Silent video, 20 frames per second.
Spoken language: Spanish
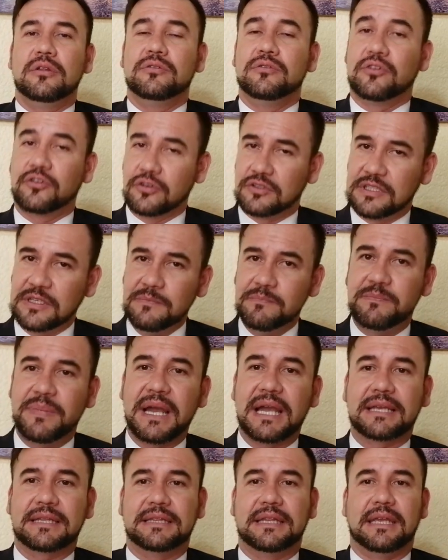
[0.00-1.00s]
no nos
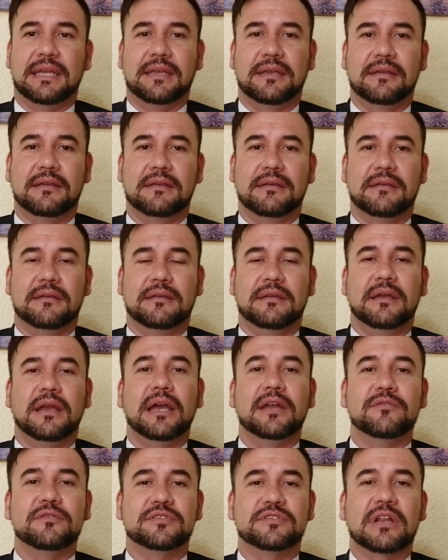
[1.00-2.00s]
impacte
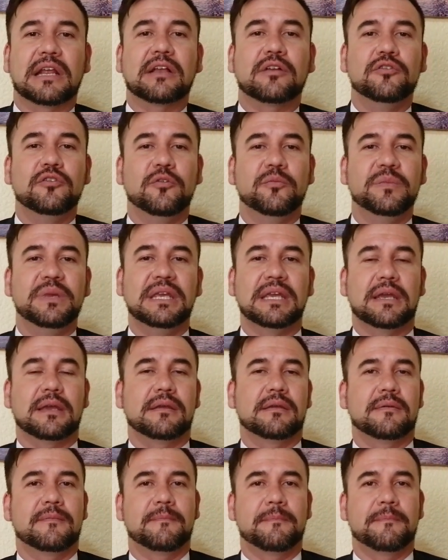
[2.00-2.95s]
a nuestra economía